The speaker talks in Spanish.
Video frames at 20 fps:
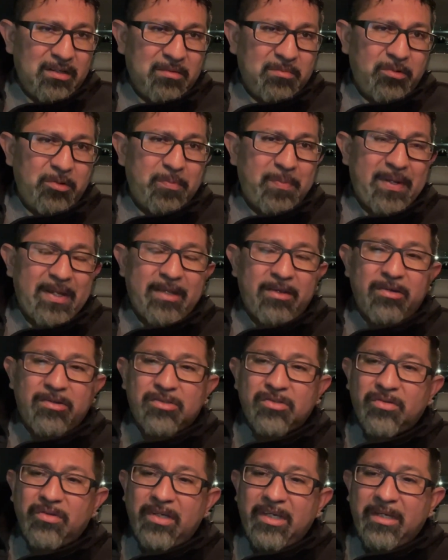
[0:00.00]
muy
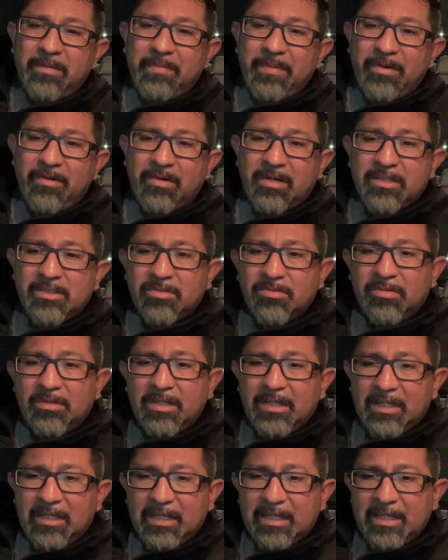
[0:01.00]
peligroso ir, pero
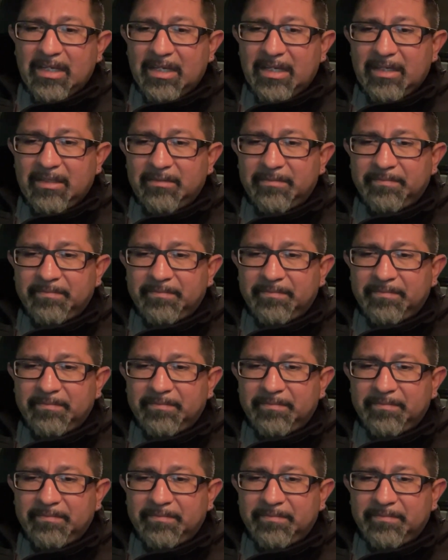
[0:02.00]
resulta de que